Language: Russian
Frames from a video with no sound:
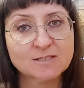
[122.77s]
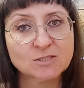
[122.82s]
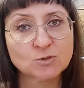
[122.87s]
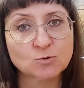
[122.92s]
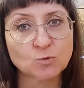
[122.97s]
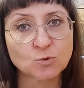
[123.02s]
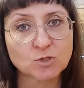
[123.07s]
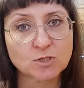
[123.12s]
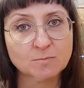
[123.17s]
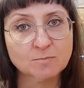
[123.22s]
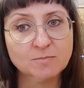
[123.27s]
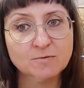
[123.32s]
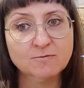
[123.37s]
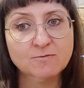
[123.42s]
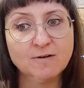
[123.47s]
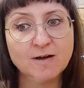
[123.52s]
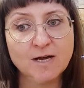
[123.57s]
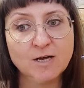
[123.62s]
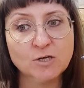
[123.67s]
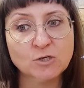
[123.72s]
сорта.
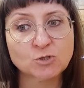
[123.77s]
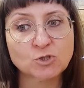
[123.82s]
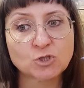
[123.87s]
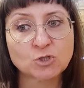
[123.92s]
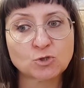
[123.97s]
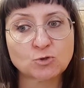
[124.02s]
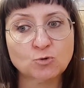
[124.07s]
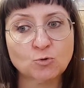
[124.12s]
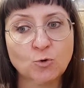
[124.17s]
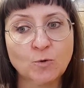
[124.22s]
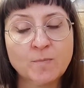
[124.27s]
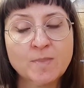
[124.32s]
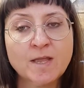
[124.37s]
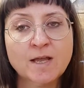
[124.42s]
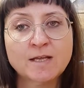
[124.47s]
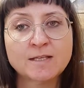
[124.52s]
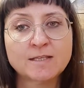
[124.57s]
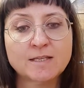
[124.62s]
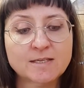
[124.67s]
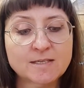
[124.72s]
Бывают, что
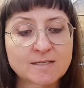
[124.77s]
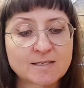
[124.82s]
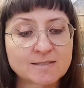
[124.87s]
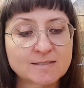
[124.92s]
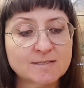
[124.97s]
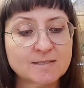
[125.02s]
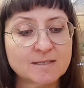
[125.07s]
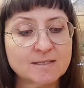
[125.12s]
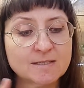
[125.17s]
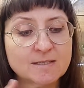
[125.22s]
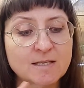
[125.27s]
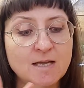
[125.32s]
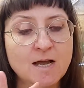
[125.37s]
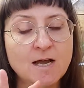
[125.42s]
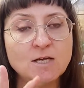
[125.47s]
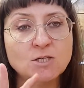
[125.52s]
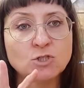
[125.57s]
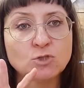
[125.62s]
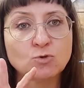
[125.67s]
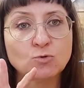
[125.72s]
такие
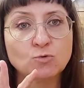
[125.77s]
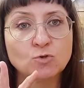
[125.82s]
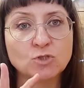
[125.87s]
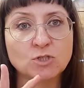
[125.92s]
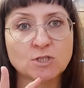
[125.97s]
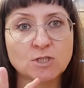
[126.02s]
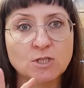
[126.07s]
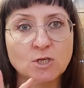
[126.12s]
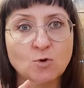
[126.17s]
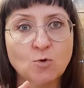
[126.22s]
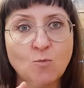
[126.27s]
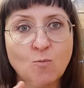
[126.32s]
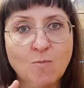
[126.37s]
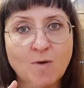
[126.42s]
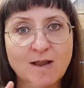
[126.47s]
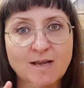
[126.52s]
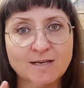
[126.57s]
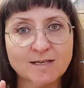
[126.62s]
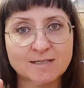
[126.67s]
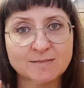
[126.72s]
сорта, что уже на таком
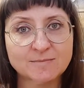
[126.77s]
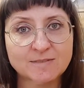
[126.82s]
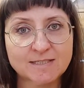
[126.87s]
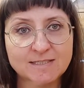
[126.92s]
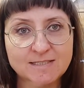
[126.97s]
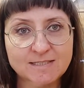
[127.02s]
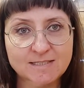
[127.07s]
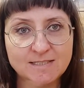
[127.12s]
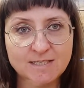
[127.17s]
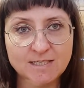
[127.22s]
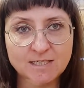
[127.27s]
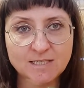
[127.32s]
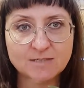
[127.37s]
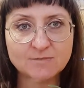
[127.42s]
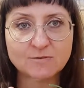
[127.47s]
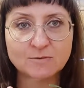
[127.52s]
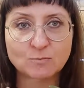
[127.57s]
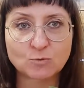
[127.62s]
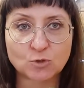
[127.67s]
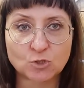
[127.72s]
маленьком растении
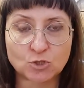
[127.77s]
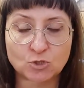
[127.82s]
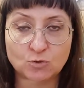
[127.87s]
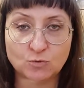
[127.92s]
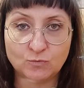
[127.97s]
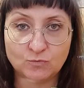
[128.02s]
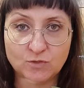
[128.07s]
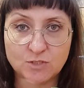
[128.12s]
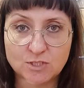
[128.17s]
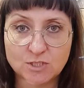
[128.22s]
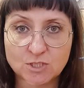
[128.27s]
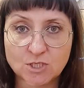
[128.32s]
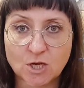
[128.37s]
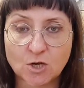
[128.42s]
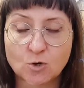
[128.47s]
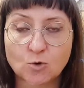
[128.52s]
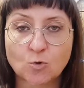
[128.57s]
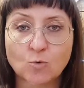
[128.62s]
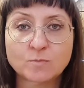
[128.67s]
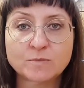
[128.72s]
вы можете увидеть
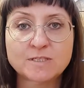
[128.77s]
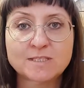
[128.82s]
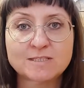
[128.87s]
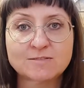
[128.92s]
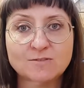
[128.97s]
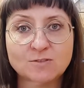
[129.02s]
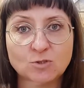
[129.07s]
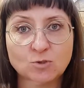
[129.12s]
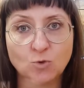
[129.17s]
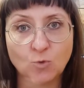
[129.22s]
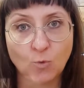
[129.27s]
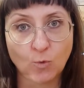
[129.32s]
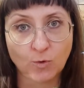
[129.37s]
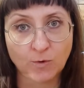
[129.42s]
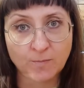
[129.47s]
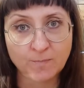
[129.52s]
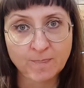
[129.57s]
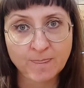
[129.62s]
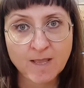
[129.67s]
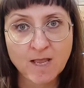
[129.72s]
огромный
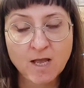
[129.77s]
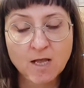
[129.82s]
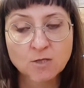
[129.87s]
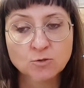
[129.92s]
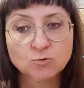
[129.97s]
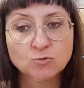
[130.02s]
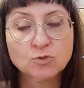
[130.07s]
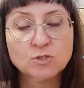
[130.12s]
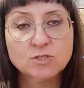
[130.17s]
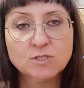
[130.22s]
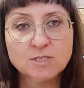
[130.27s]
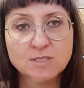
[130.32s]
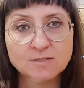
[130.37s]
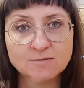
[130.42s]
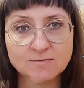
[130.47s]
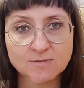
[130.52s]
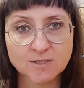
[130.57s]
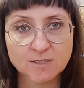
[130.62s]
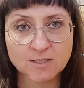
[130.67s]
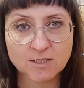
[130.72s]
цветок. Но, ну,
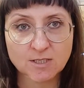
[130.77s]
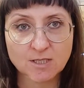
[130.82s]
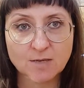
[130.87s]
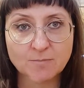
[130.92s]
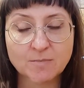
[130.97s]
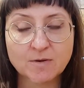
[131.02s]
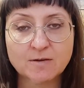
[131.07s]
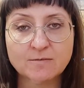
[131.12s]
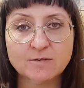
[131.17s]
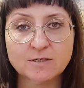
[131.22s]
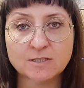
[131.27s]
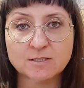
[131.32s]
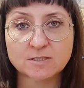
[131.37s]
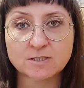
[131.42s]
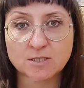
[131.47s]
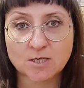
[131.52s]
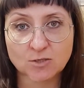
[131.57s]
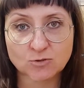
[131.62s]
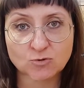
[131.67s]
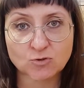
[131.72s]
естественно, это нам говорит
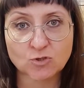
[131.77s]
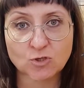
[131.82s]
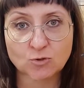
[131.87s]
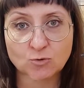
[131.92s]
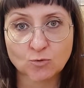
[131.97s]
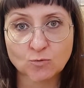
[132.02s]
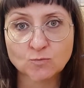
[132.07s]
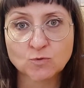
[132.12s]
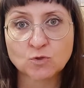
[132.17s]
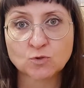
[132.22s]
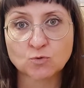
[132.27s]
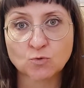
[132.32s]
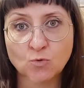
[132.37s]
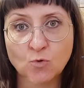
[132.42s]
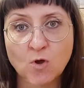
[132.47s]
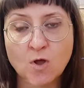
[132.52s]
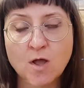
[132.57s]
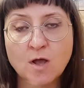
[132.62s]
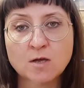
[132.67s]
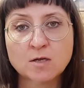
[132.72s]
сразу же о том,
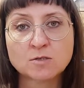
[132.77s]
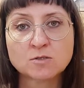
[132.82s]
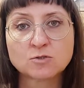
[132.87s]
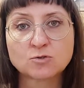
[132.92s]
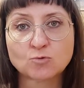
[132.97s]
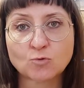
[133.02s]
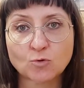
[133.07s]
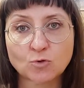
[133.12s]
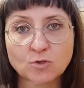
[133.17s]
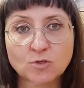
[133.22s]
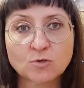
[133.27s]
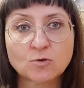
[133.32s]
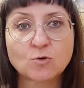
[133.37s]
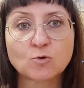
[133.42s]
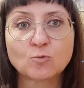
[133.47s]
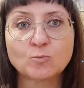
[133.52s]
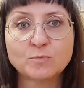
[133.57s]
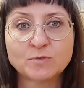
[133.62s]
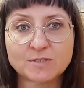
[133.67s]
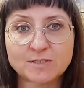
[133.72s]
что сорт
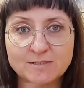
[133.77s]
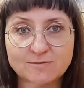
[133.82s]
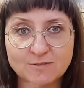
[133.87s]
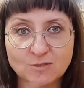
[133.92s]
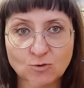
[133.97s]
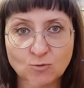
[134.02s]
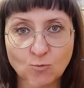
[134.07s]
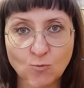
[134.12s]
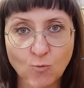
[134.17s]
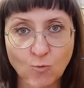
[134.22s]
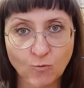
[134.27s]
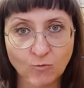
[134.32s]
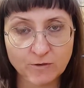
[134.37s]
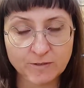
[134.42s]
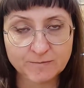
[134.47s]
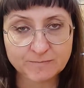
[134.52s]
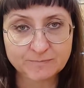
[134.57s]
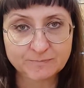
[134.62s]
крупноцветковый.